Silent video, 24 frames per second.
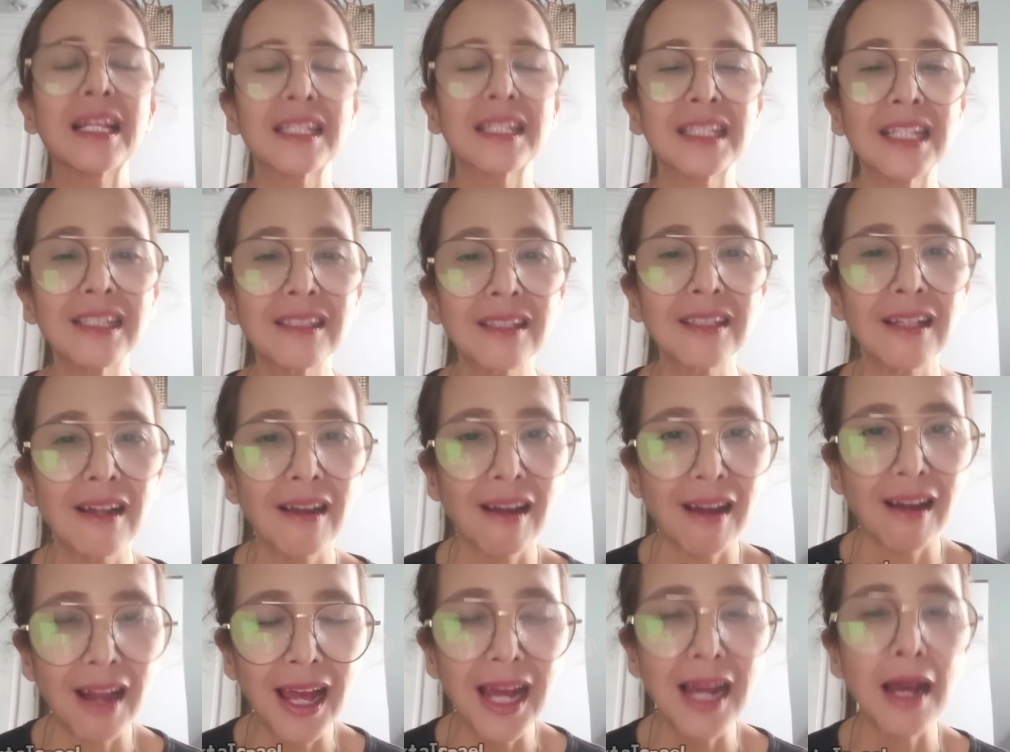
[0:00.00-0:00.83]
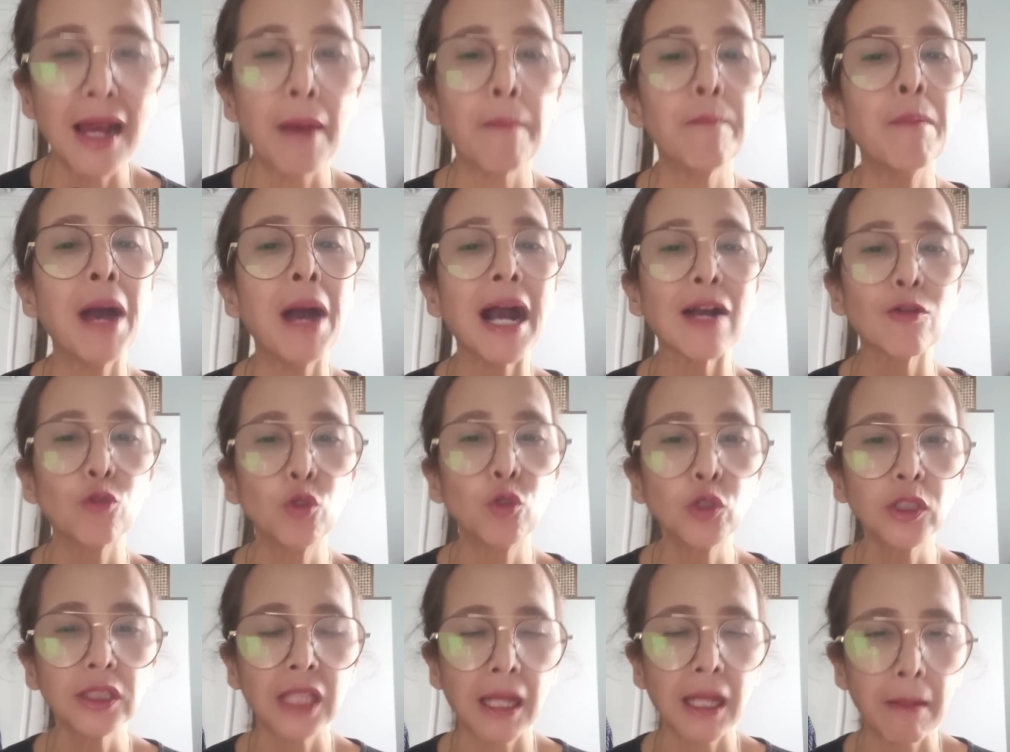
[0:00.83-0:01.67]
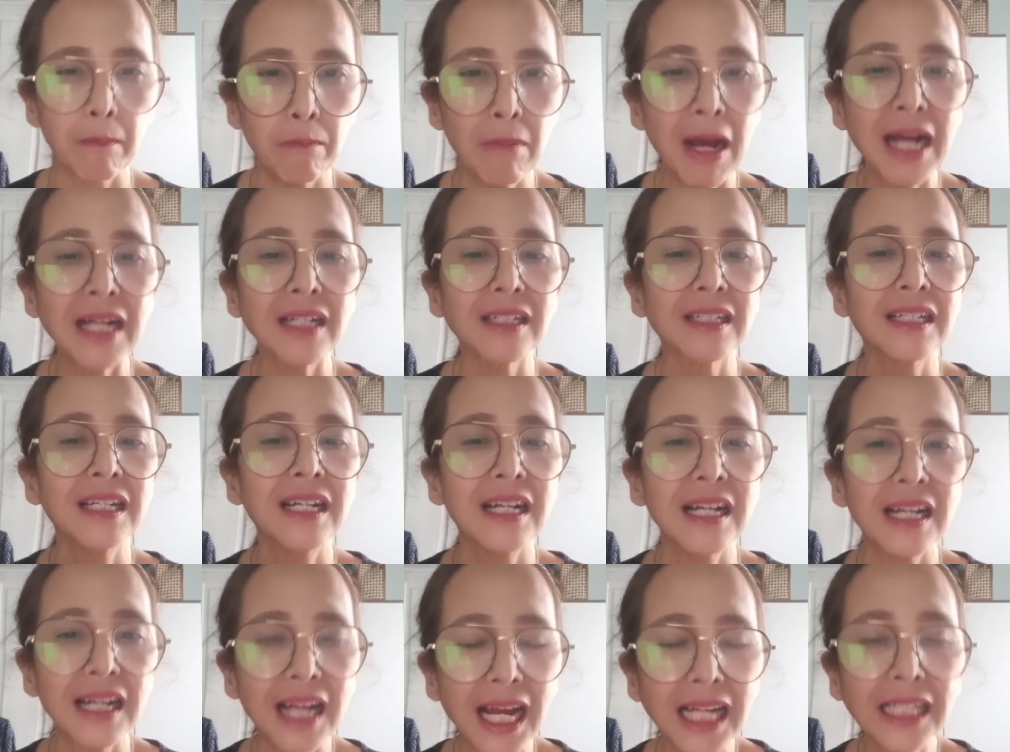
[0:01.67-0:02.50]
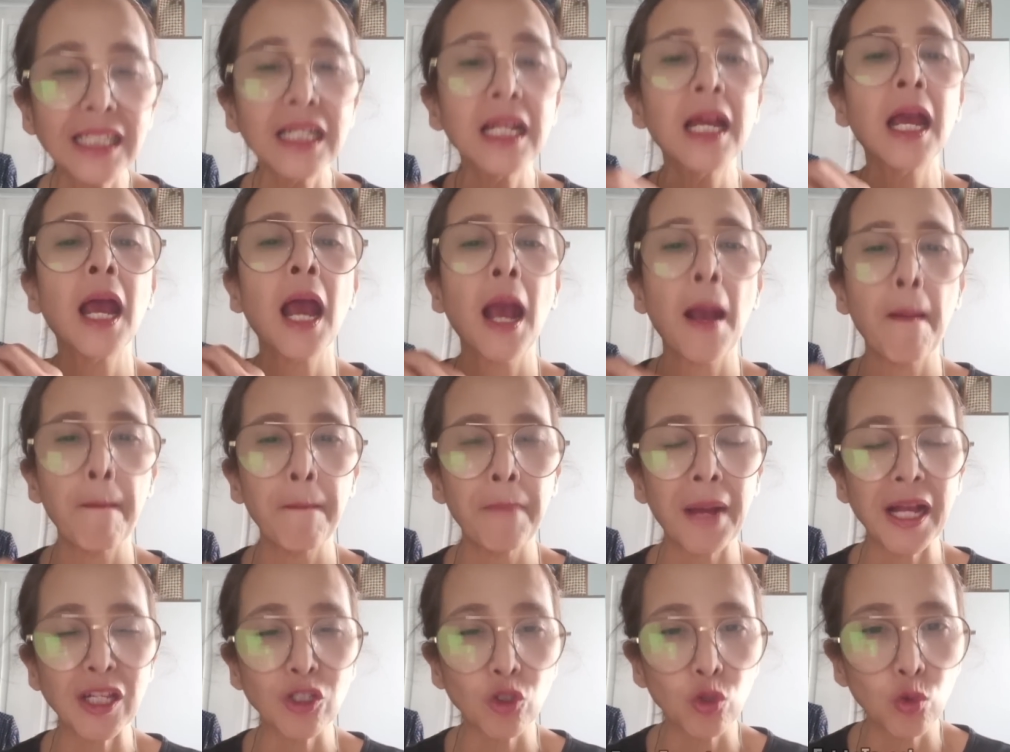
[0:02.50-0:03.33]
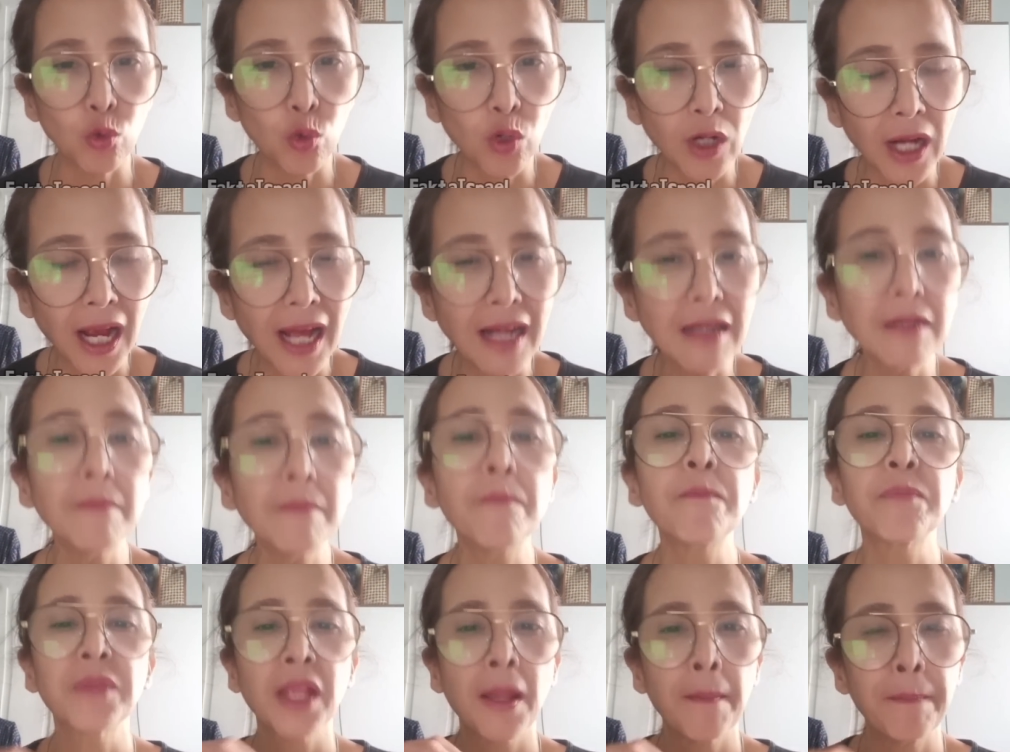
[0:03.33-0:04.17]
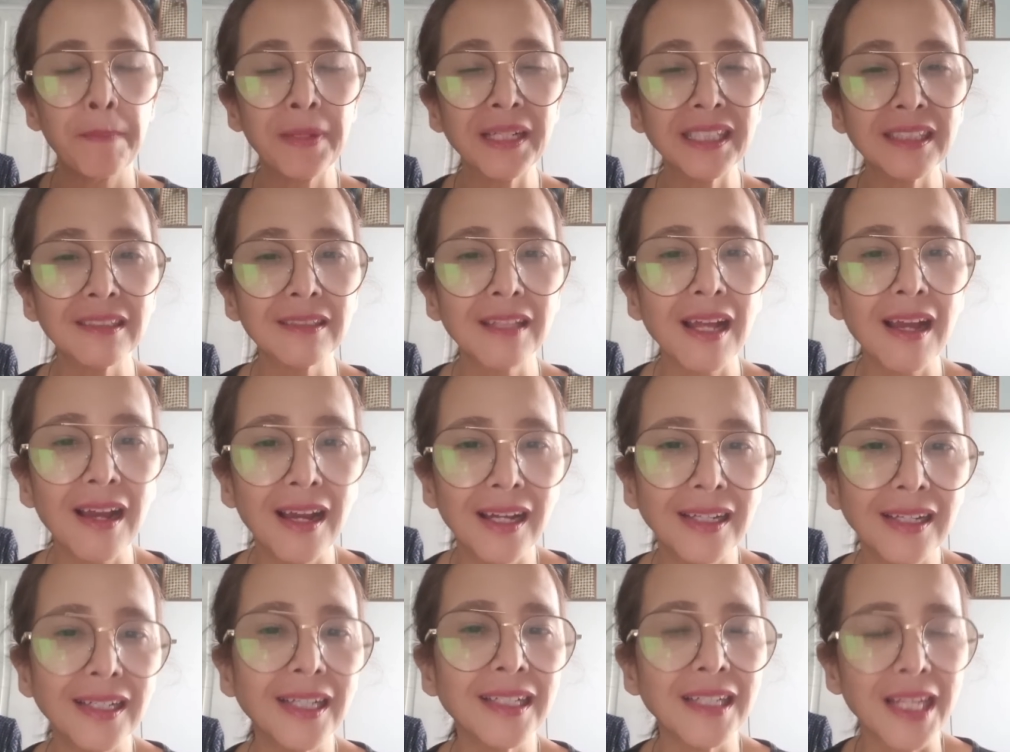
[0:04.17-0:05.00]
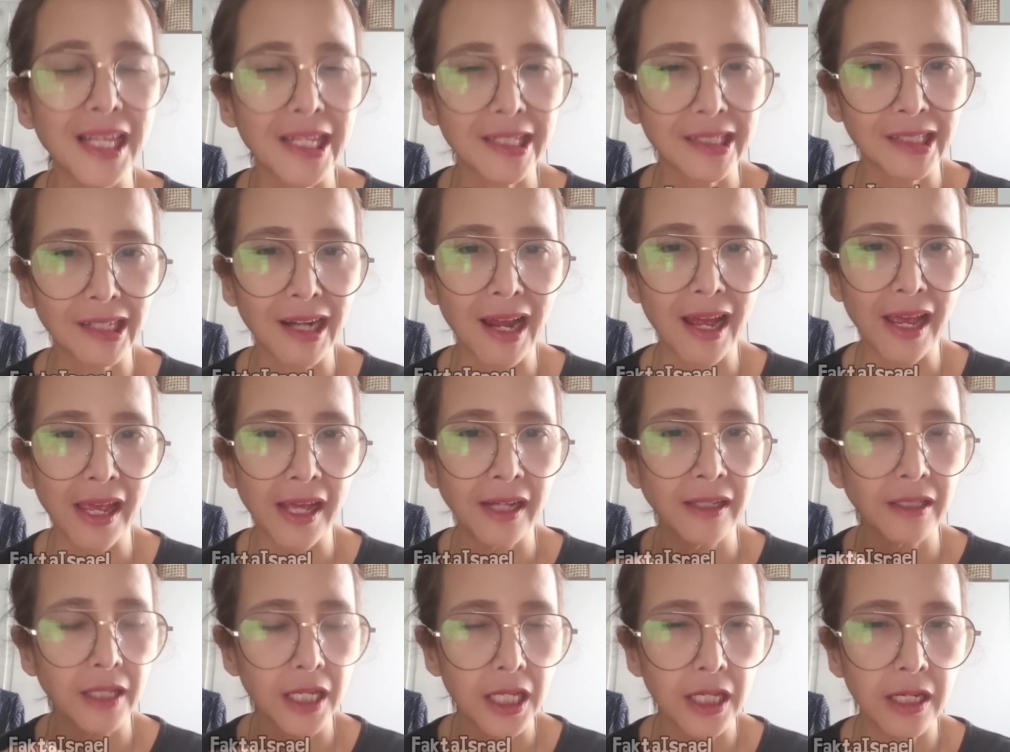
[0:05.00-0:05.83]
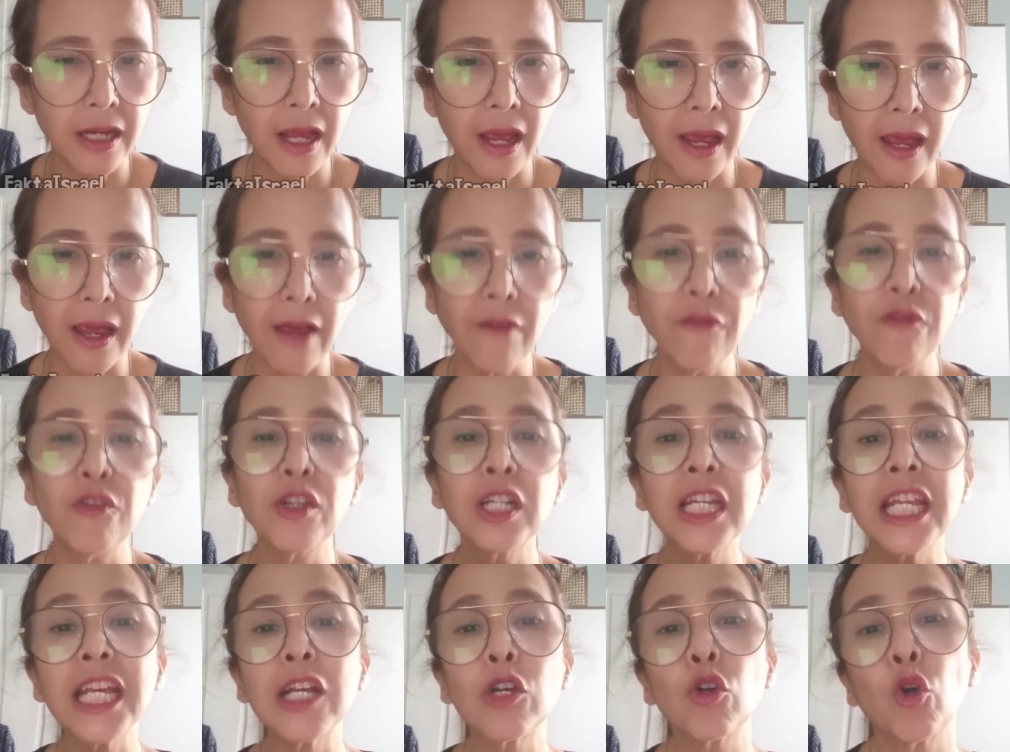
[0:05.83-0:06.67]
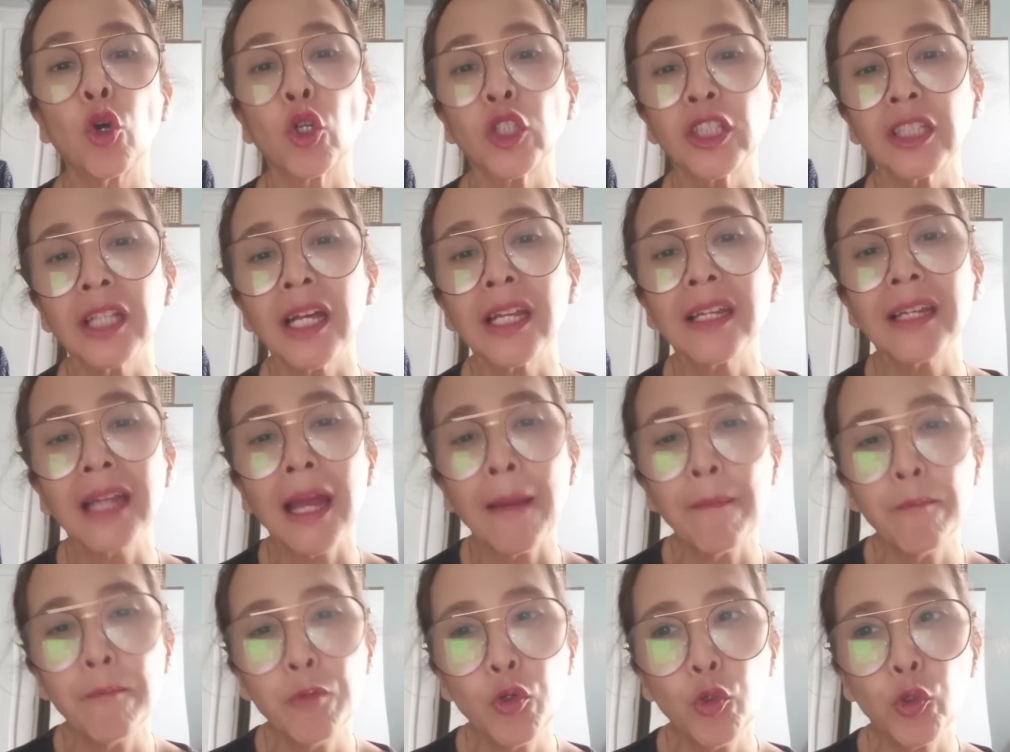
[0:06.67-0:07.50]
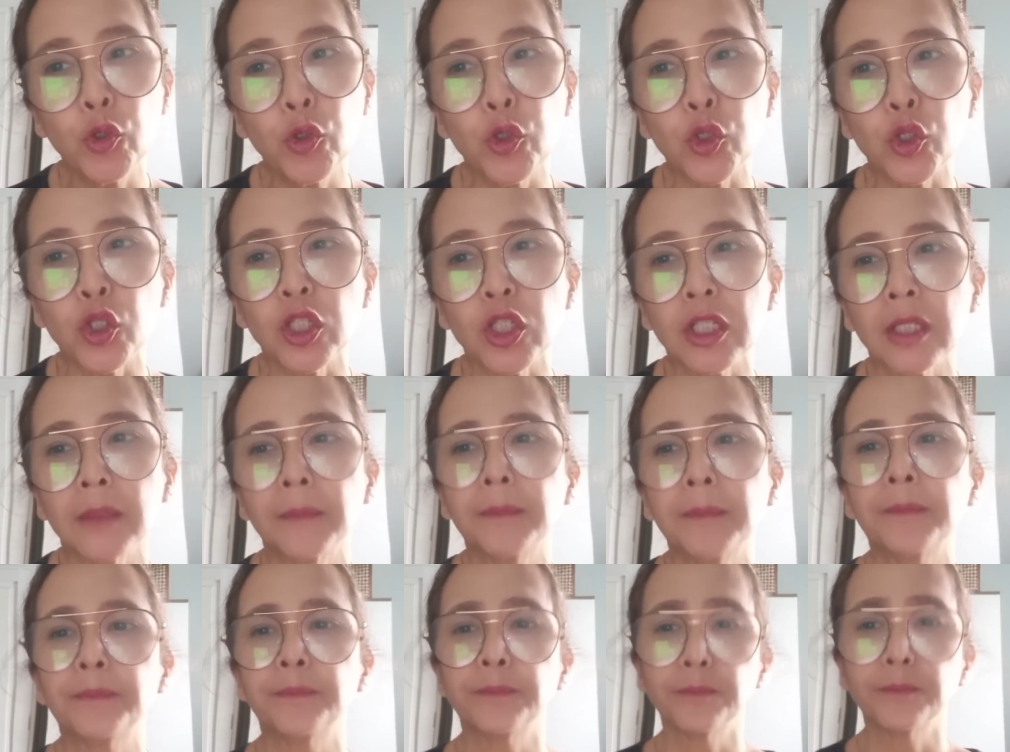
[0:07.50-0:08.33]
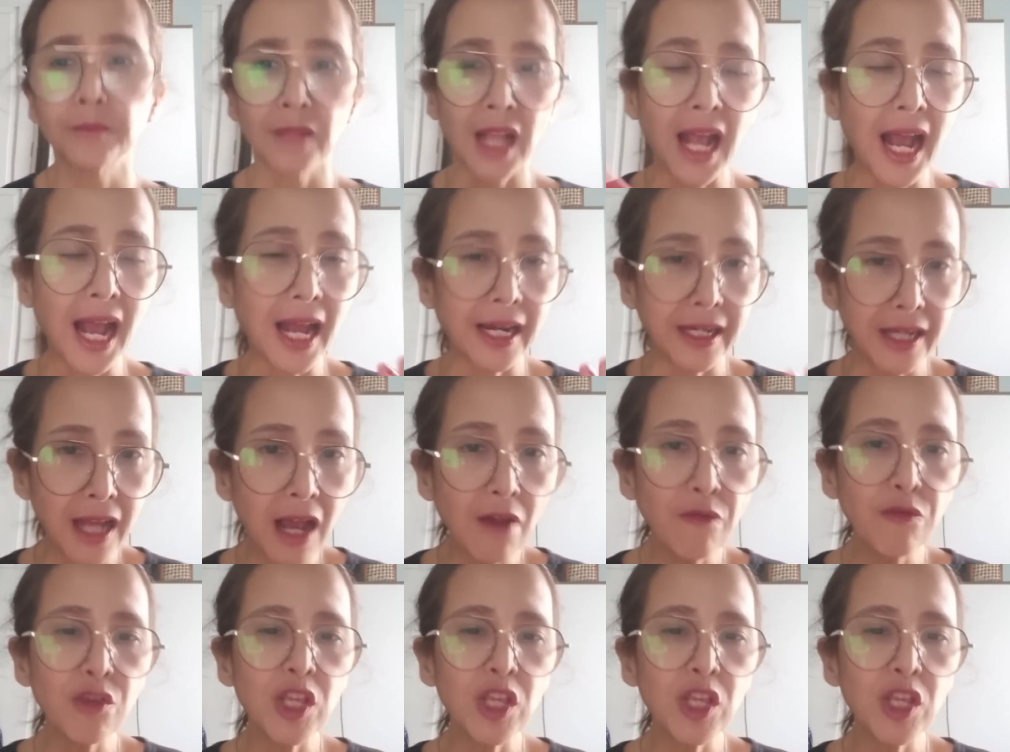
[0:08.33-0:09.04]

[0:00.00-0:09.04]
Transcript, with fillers: setelah baku tembak dengan pasukan pertahanan Israel IDF di kota Nablus. Ada